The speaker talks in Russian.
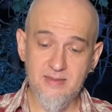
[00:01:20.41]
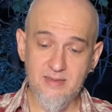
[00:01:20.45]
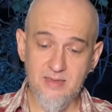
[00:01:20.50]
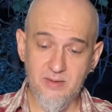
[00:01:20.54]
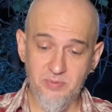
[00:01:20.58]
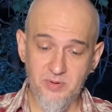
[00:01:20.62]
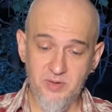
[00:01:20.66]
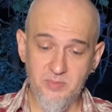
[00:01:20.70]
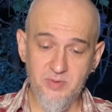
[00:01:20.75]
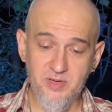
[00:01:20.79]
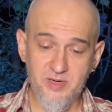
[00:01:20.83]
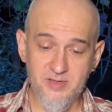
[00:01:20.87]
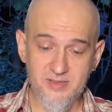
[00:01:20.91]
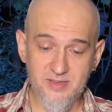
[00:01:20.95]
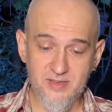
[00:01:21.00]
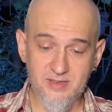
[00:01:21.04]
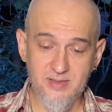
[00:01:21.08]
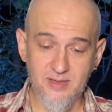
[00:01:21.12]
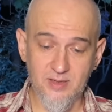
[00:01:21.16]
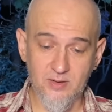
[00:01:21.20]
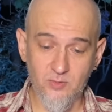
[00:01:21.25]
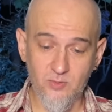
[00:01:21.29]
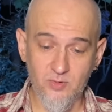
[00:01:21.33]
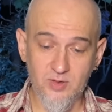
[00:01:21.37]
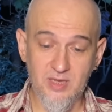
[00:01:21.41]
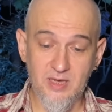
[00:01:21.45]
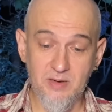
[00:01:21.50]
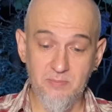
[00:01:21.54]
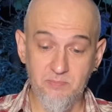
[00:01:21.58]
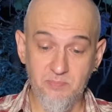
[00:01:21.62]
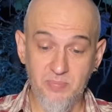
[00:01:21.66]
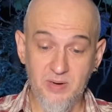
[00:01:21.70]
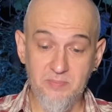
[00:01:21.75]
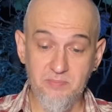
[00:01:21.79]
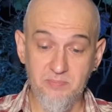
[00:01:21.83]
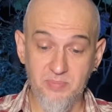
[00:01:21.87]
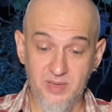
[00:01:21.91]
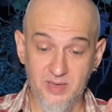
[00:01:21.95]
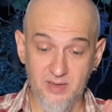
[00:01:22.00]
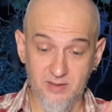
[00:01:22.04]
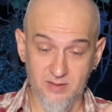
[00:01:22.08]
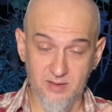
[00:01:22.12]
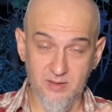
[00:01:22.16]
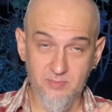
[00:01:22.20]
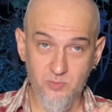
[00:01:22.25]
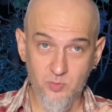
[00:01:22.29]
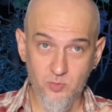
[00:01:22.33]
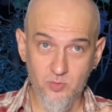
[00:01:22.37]
Например, технология по
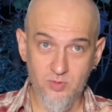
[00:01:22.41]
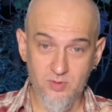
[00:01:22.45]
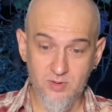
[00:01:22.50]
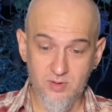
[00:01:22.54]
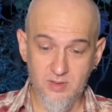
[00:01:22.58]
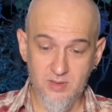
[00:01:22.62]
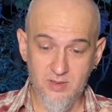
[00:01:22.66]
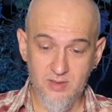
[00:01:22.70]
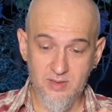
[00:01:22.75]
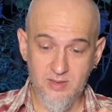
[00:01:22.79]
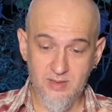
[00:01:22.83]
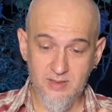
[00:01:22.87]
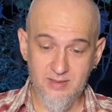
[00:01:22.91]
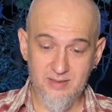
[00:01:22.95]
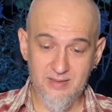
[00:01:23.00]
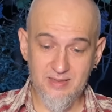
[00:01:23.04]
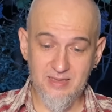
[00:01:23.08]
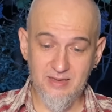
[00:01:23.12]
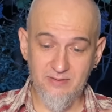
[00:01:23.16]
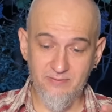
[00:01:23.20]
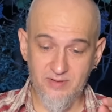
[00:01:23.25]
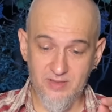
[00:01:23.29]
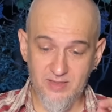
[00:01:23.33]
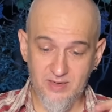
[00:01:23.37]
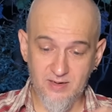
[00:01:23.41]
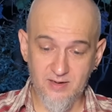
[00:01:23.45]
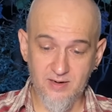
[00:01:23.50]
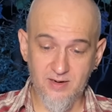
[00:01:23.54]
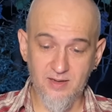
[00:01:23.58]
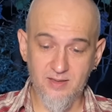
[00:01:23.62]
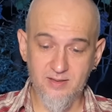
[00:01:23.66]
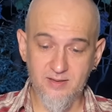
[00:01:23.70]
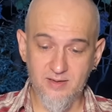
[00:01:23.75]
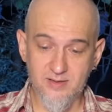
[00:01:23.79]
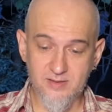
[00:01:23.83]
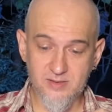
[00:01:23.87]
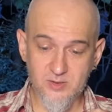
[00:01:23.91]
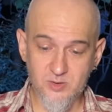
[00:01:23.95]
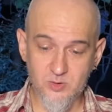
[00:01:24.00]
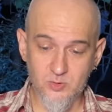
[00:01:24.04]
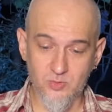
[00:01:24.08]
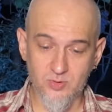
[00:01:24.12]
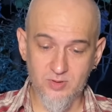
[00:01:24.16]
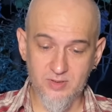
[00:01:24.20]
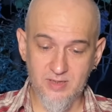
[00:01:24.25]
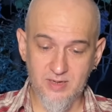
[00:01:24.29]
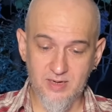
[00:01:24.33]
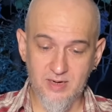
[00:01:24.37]
белому для винограда
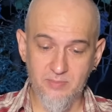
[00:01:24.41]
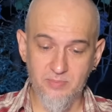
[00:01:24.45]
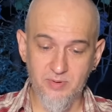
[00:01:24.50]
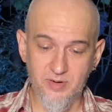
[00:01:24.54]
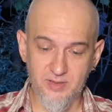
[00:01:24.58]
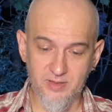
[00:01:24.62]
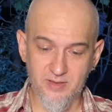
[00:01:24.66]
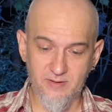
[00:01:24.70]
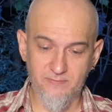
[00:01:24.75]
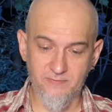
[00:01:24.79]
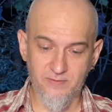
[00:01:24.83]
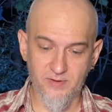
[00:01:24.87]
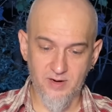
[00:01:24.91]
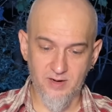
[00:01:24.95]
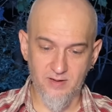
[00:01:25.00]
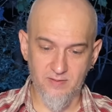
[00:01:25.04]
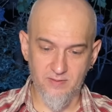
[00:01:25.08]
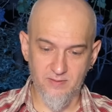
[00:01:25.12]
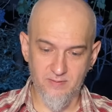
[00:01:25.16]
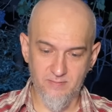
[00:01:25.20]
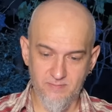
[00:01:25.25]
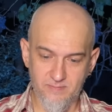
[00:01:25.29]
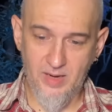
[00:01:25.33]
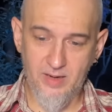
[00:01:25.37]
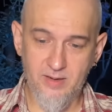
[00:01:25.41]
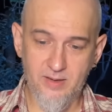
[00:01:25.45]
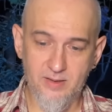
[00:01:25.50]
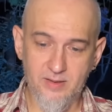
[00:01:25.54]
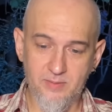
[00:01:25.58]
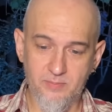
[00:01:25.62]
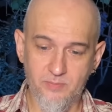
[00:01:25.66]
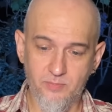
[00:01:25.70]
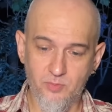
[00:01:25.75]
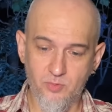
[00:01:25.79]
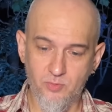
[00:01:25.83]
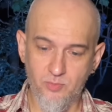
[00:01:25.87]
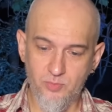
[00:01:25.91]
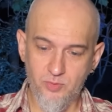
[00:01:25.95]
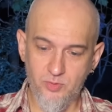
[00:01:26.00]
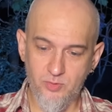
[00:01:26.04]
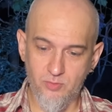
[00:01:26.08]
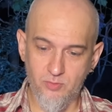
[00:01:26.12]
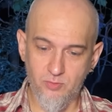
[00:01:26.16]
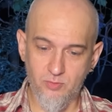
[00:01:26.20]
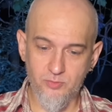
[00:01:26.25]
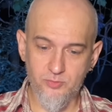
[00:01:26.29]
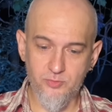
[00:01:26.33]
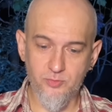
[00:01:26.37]
сорта Каберне Фран, а я
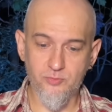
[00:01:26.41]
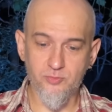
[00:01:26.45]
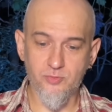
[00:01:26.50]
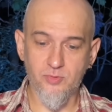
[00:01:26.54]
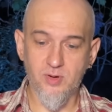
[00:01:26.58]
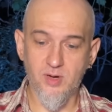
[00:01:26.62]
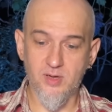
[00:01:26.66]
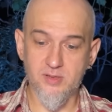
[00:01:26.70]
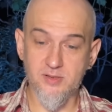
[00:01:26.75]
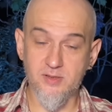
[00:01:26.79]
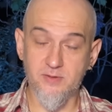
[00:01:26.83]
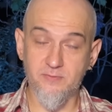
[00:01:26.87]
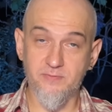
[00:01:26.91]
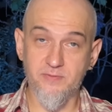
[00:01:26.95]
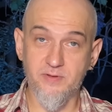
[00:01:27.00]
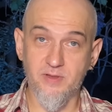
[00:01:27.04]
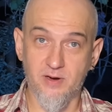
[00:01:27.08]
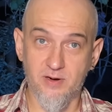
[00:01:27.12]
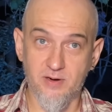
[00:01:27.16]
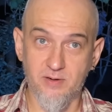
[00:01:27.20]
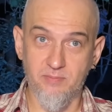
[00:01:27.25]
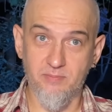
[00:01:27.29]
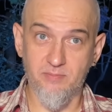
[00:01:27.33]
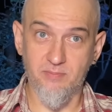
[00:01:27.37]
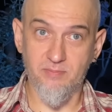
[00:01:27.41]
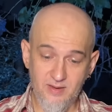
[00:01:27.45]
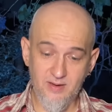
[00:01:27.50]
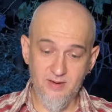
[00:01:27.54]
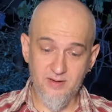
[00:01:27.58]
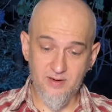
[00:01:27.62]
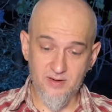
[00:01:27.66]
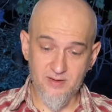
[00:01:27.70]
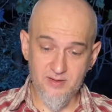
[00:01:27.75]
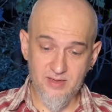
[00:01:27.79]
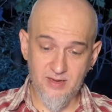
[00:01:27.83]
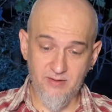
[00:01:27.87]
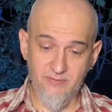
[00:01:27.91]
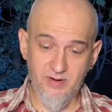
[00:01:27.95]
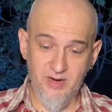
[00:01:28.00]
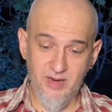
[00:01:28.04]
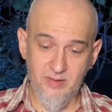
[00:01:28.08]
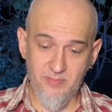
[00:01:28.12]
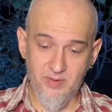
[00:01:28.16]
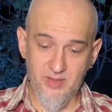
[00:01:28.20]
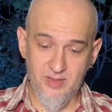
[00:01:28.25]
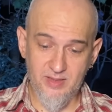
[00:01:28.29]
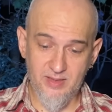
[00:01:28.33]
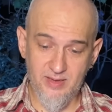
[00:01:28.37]
напомню, он тут указан вторым, и
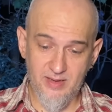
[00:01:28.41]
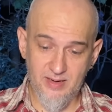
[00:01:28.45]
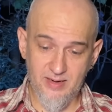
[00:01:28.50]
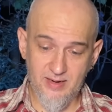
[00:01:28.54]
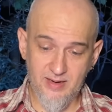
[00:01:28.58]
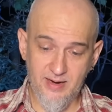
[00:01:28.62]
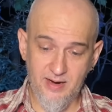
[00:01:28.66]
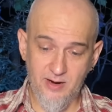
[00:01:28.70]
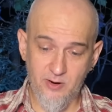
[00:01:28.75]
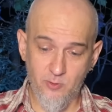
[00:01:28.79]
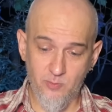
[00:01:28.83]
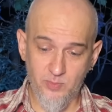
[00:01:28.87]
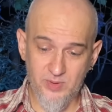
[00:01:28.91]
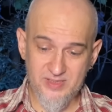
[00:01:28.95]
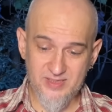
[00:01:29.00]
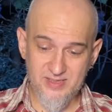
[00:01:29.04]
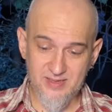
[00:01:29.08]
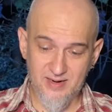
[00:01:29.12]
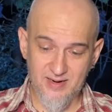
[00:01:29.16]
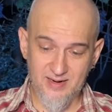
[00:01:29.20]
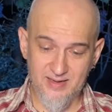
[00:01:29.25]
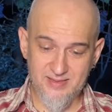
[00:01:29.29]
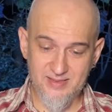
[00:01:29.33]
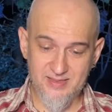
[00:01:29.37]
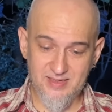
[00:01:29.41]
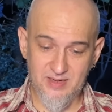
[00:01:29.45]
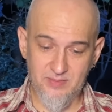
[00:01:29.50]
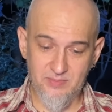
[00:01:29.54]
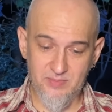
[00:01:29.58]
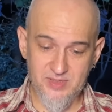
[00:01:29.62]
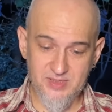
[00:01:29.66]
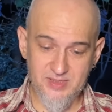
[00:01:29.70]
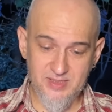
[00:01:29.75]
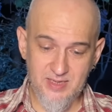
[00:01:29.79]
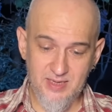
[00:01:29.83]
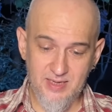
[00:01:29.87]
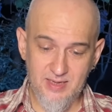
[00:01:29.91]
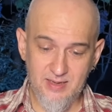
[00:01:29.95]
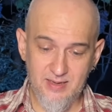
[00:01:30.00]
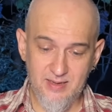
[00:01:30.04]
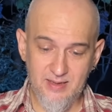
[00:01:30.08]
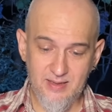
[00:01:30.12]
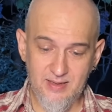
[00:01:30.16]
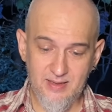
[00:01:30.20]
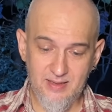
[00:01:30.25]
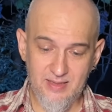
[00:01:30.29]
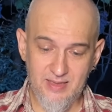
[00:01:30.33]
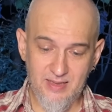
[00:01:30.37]
кратковременная криомацерация мезги
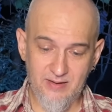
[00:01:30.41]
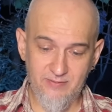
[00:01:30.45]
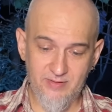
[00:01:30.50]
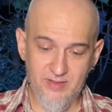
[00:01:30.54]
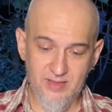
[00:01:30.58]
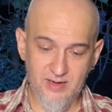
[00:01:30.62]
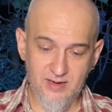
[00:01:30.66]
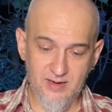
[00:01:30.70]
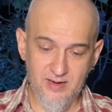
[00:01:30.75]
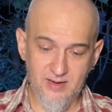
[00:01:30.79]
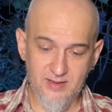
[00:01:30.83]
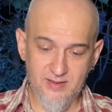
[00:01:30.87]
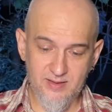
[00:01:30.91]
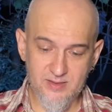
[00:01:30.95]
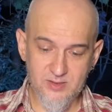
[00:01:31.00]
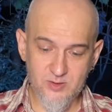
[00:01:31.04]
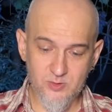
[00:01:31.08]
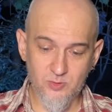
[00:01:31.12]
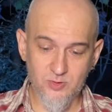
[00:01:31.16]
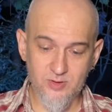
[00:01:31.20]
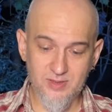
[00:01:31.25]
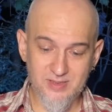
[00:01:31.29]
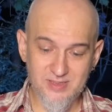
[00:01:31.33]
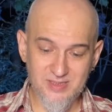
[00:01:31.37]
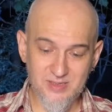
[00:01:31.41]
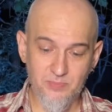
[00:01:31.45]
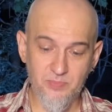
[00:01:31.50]
для винограда сорта